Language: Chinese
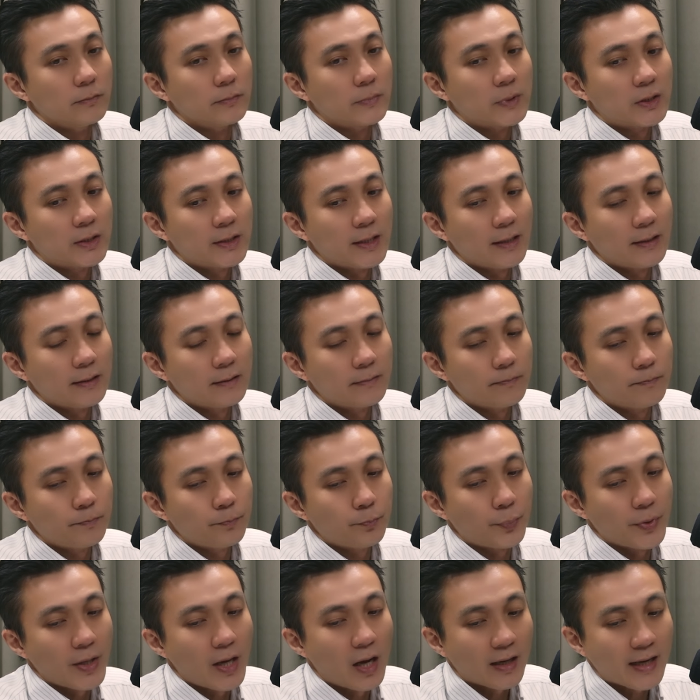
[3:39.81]
先
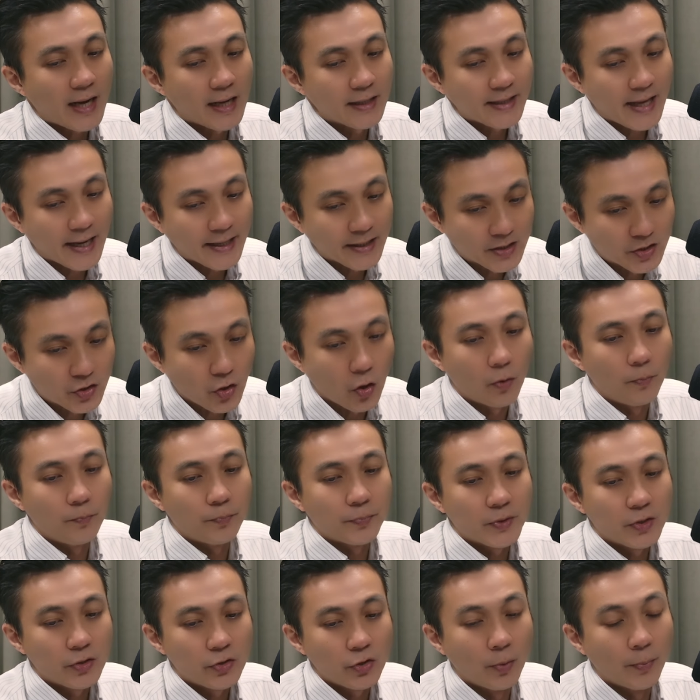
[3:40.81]
不要看太重，
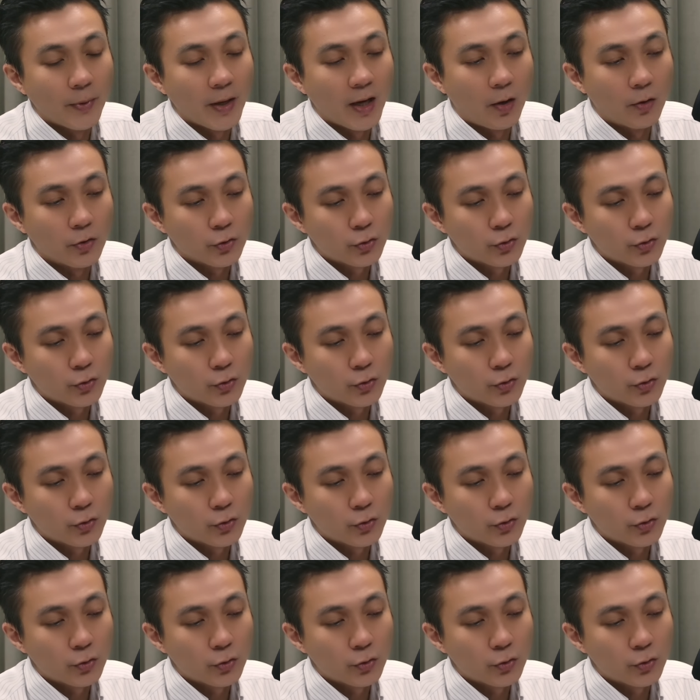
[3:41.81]
有没有？